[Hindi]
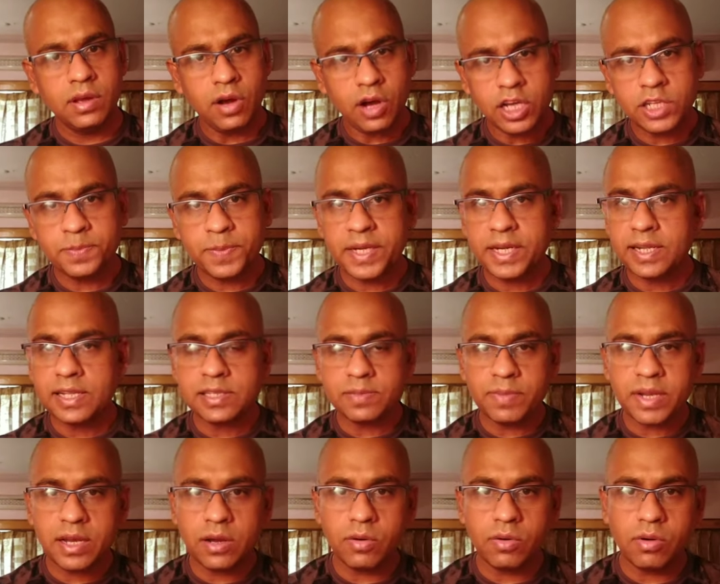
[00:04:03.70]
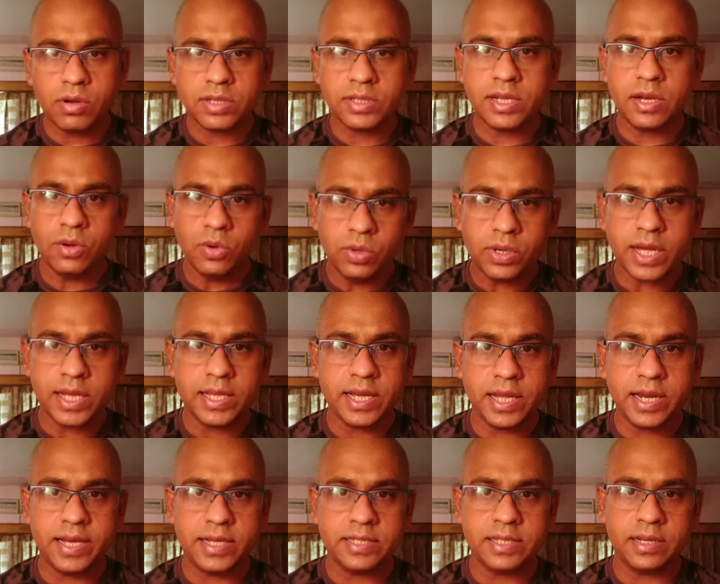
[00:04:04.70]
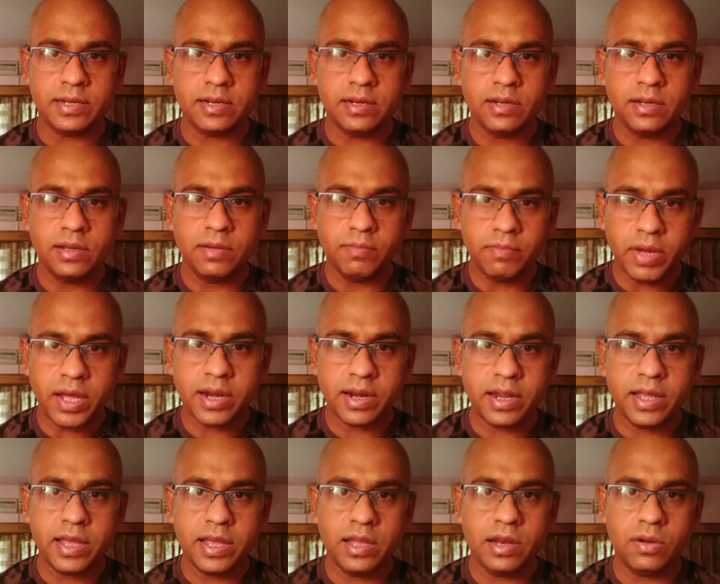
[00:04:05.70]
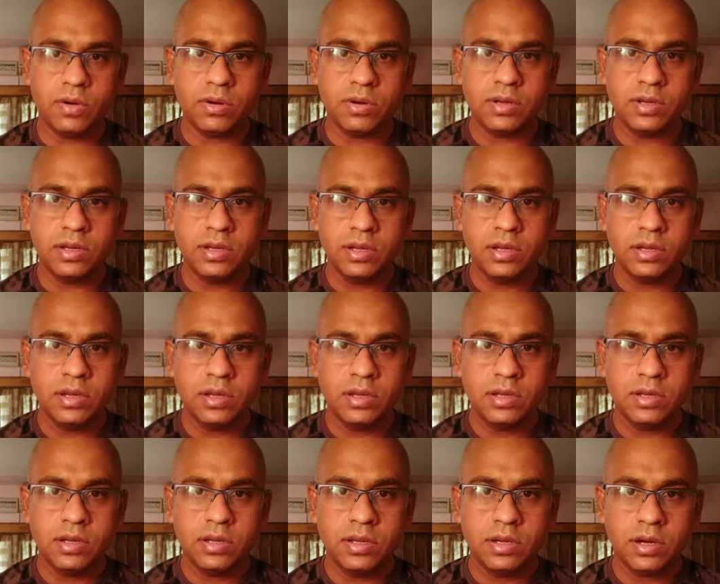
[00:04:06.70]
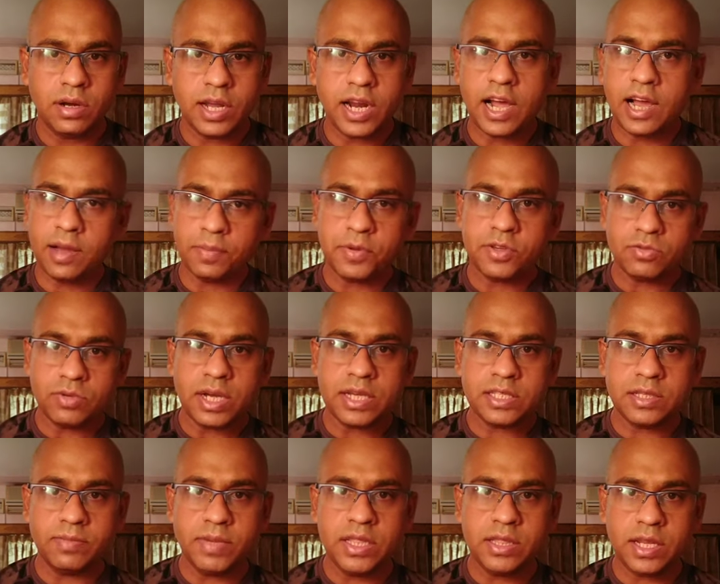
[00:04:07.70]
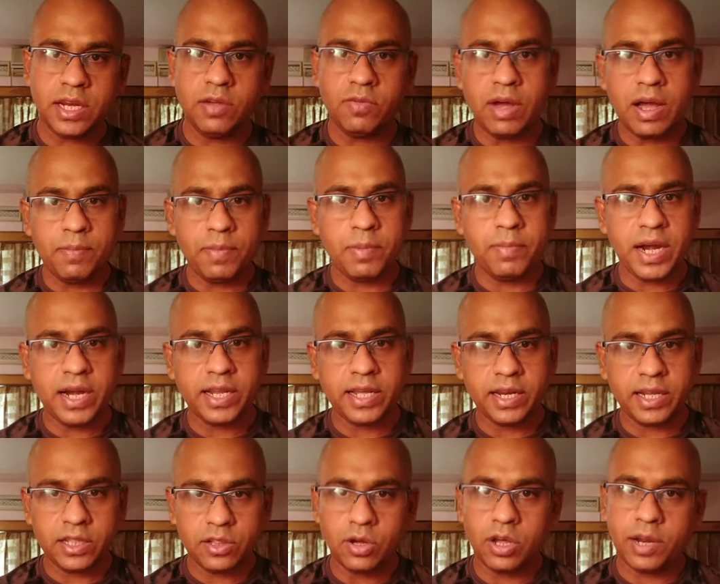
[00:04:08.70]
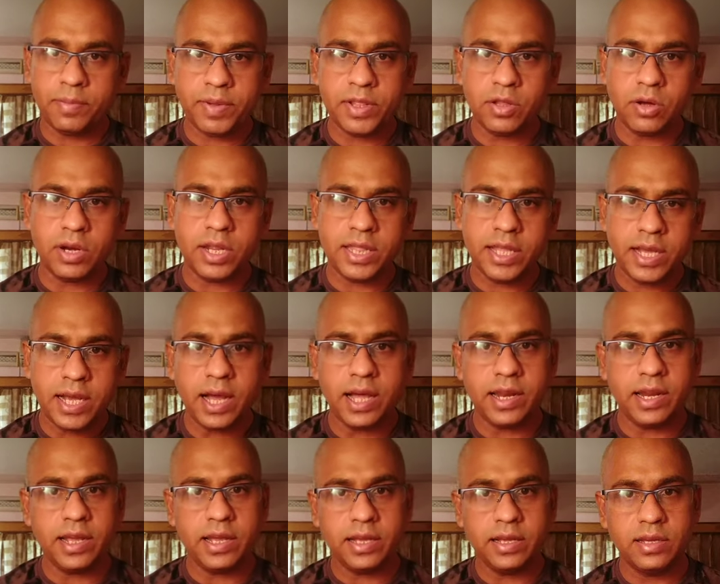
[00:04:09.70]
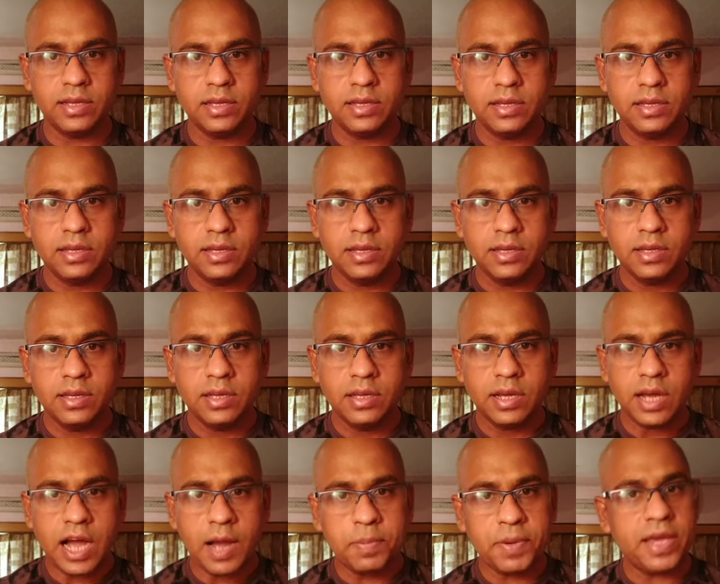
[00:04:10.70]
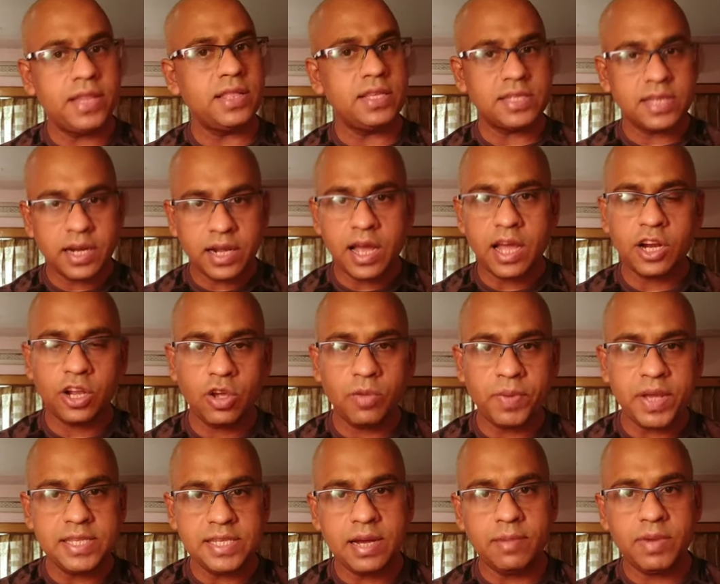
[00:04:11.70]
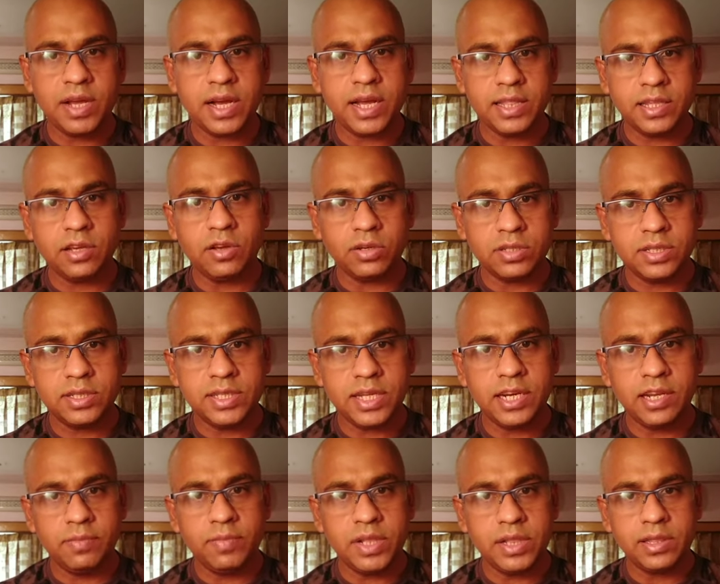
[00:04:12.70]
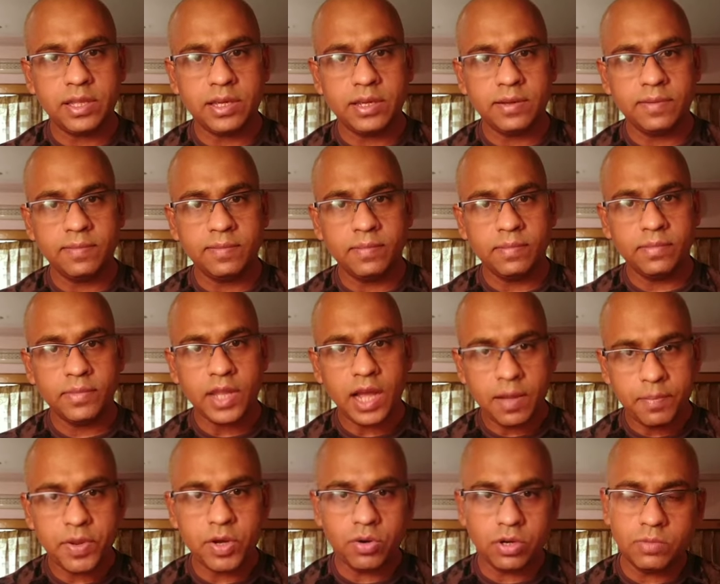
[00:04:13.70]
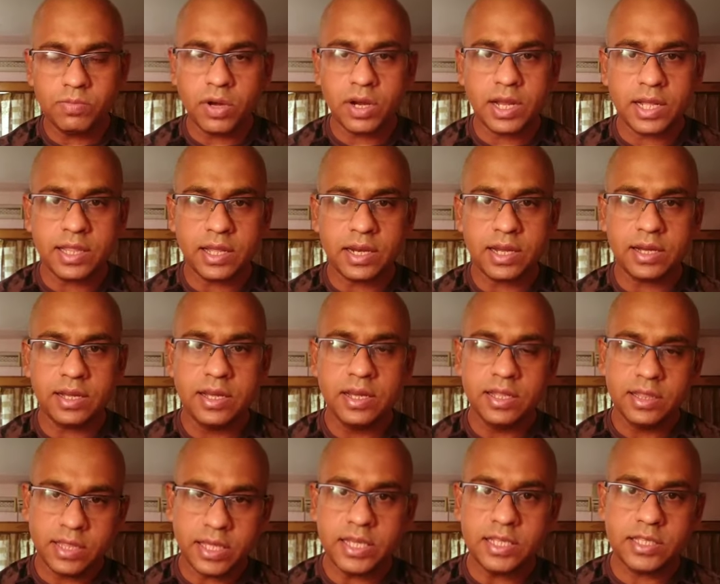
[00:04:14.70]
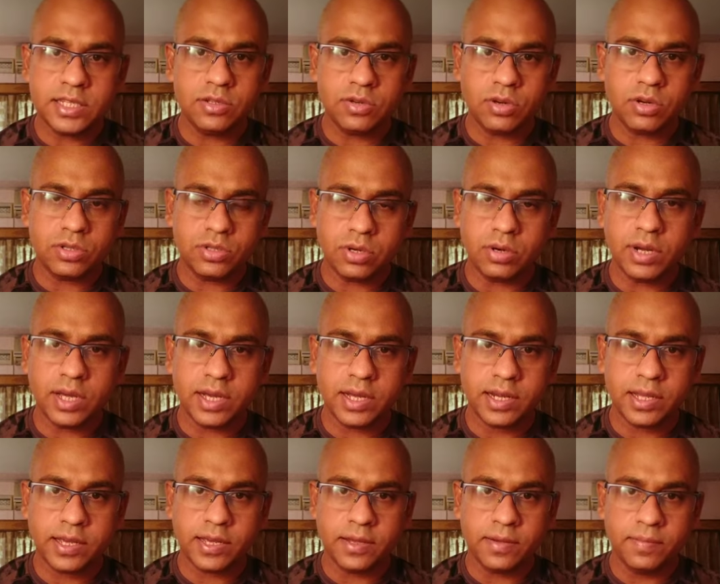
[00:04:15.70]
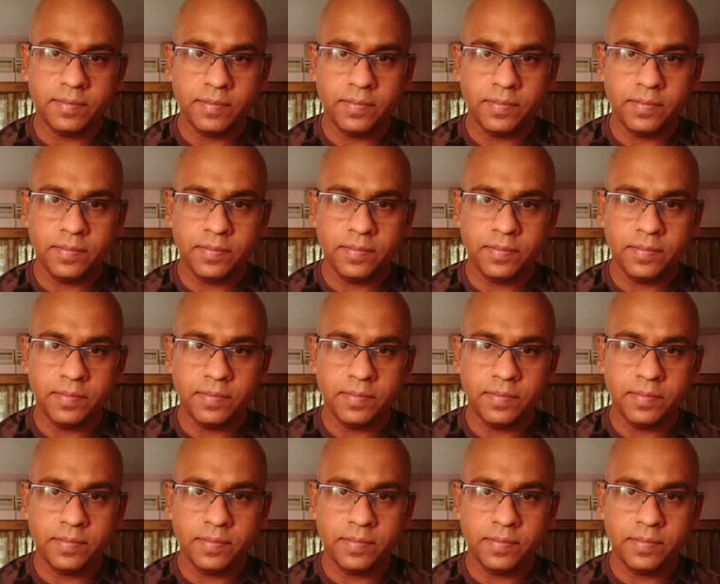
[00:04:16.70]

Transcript: हॉस्पिटल्स में लोगों से लूटा जा रहा है सर मर रहे हैं लोग और आपके स्वास्थ्य मंत्री वहाँ पे बैठ करके दौरे पे दौरे दिखा रहे हैं आप केंद्र सरकार के ऊपर इल्ज़ाम लगाते कि ऑक्सीजन नहीं मिलती आपने खुद बोला था ना तीन चीज़ों को छोड़ करके